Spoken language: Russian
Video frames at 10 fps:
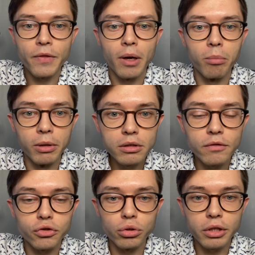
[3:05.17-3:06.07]
был
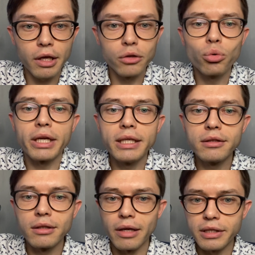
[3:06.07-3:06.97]
все-таки, ну,
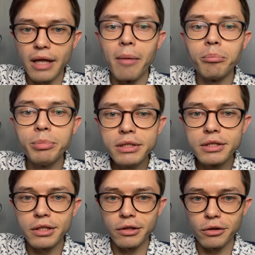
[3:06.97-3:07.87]
какие-то, наверное,
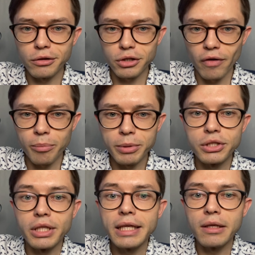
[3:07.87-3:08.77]
амбиции
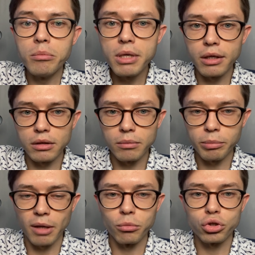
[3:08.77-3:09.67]
живописные имел,
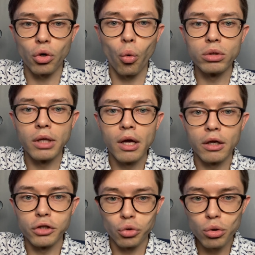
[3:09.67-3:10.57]
потому что он
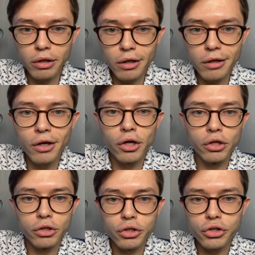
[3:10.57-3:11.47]
не только
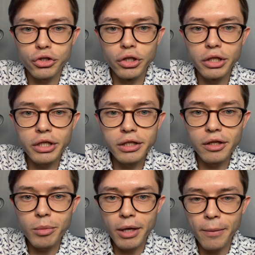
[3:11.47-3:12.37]

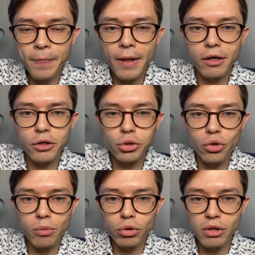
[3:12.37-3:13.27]
чернилами,
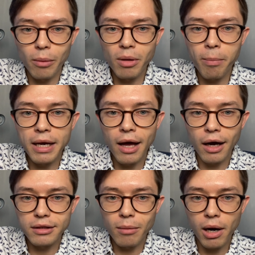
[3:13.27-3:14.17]
что-нибудь там на
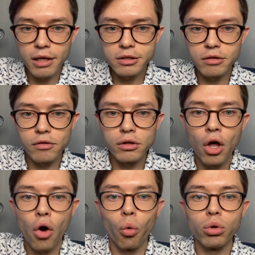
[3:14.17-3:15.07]
полях набрасывал,
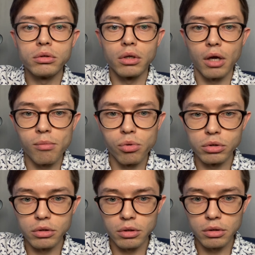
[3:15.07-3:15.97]
он
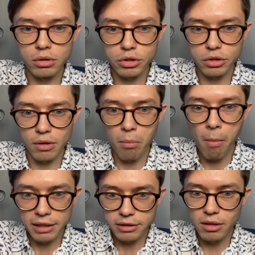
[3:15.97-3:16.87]
работал с
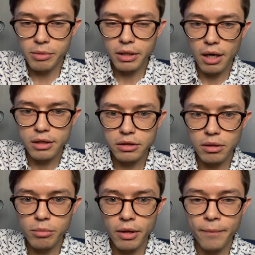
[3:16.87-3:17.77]
масляными
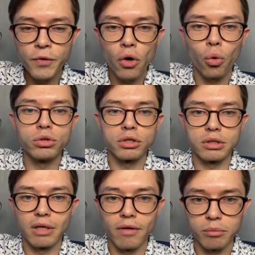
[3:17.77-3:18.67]
красками, он
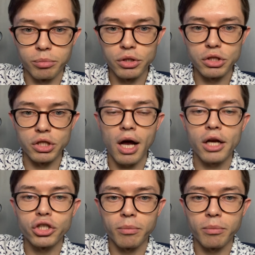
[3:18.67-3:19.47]
создавал пейзажи,